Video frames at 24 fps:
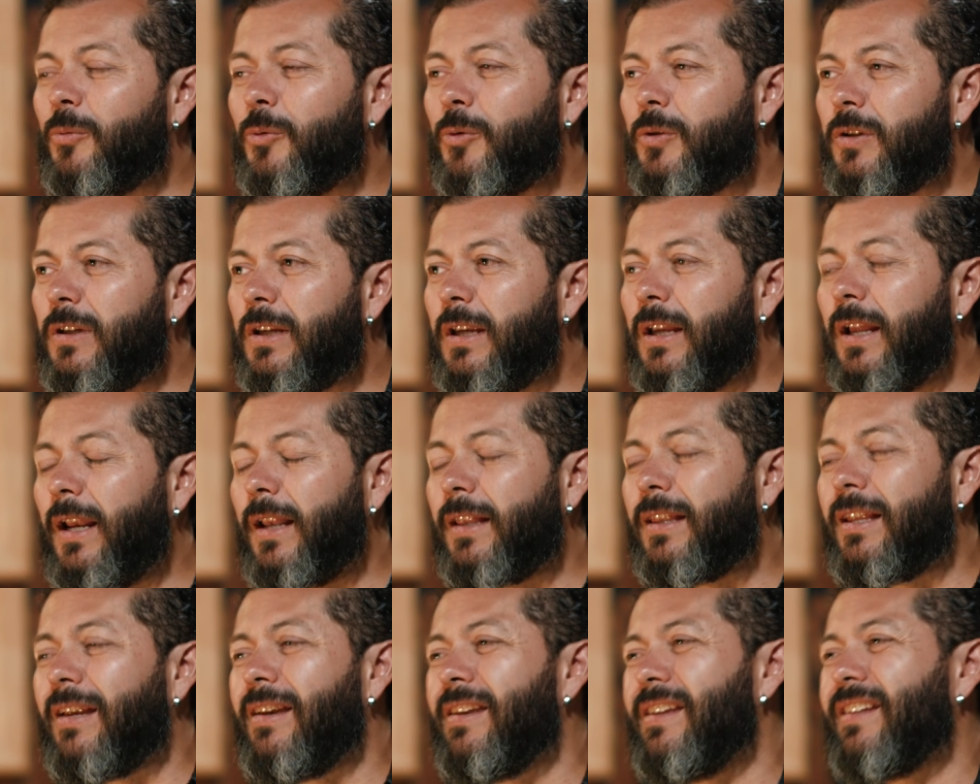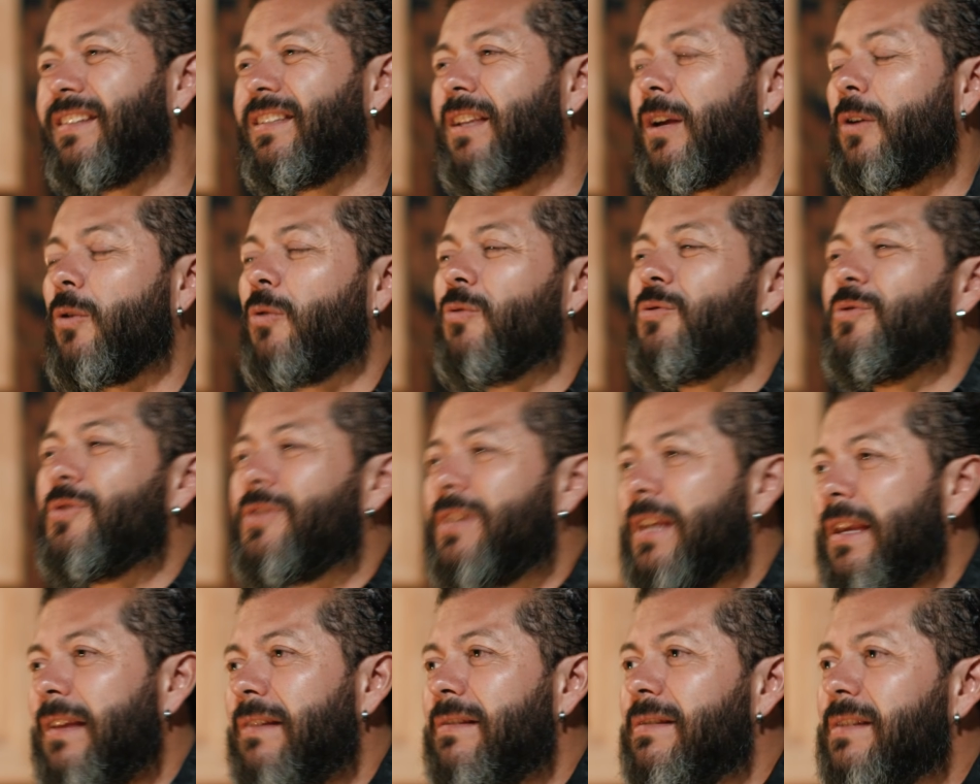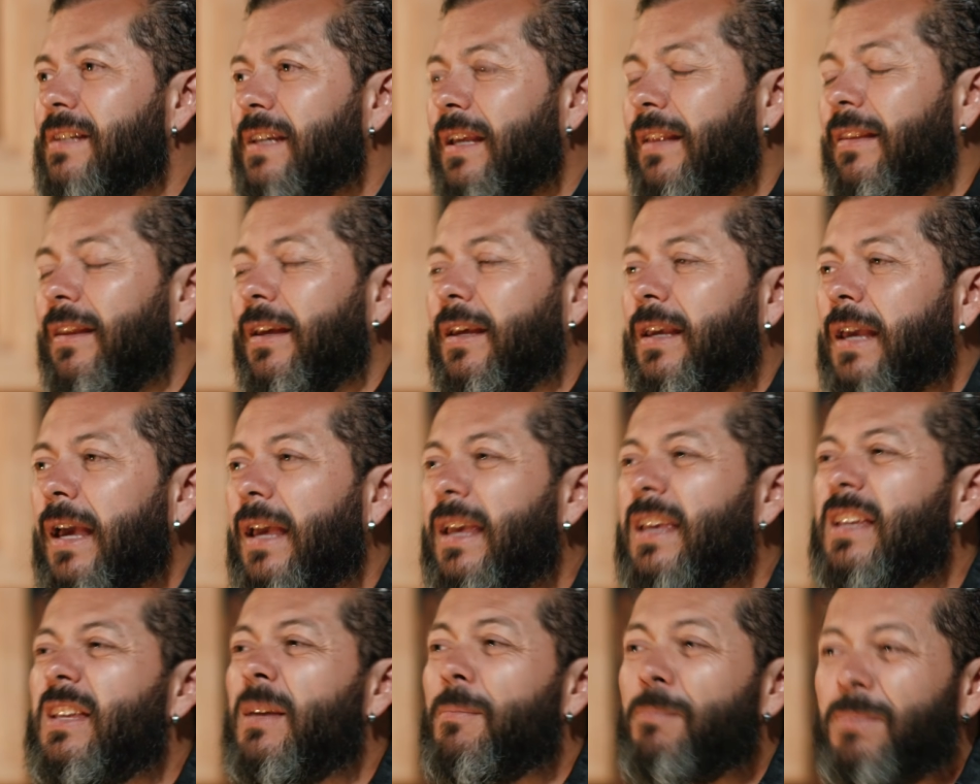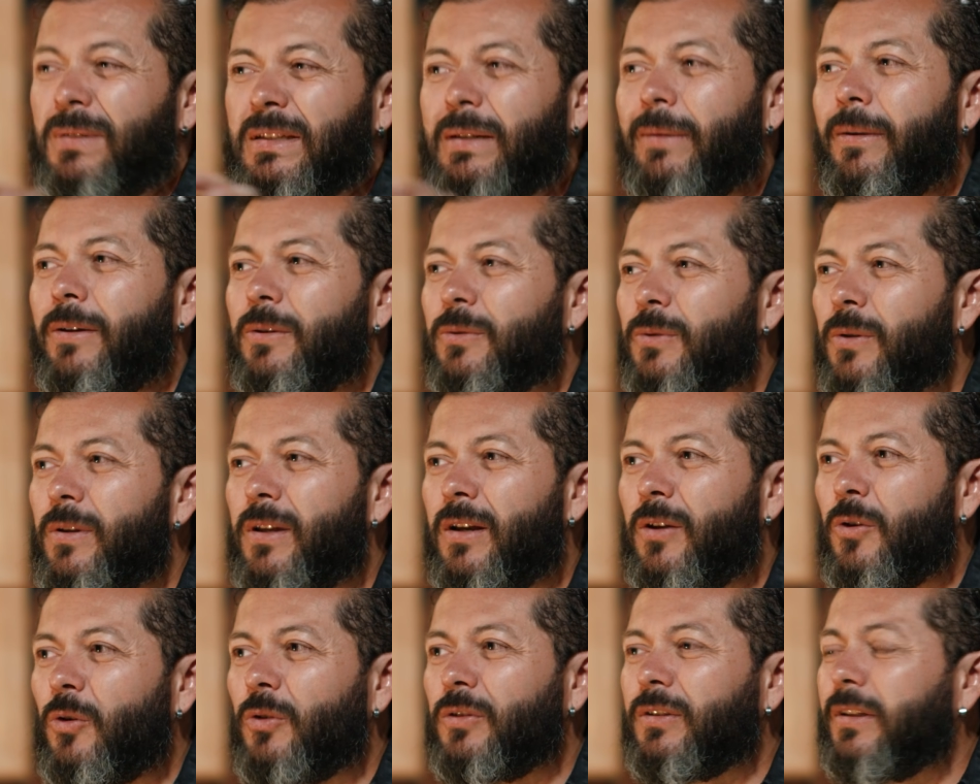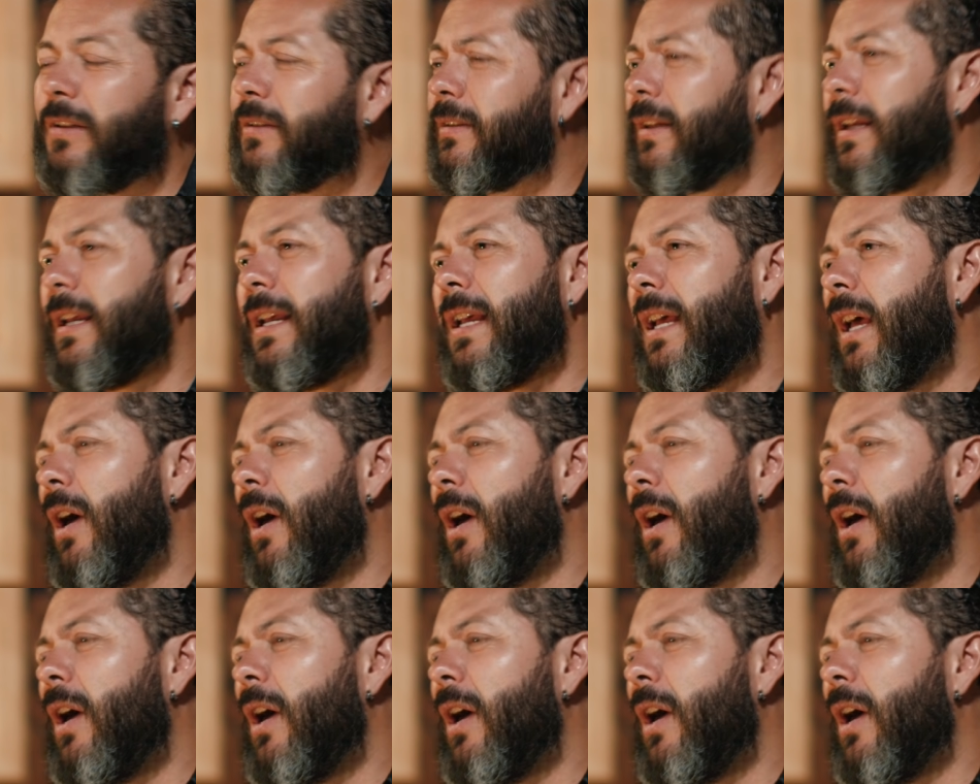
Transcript: a bullir, tenías la conciencia de que ahí empezaban a suceder cosas,